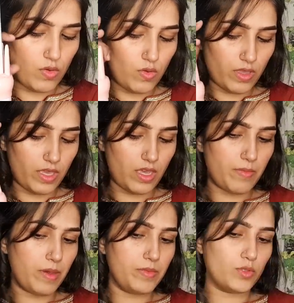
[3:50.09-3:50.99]
ओके अब
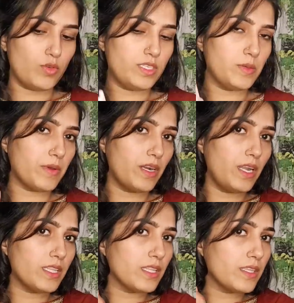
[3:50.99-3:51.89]
हम इसको ऐसे पकड़
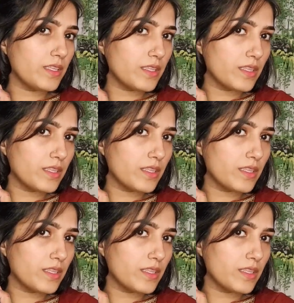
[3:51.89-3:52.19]
लेते हैं